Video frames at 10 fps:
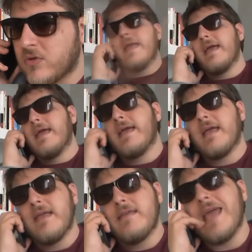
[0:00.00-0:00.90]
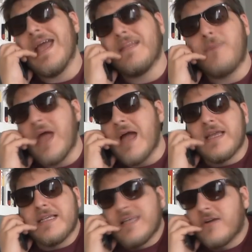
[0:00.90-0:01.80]
E niente, poi
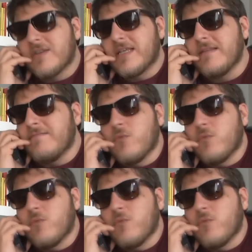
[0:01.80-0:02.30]
anche sta cosa,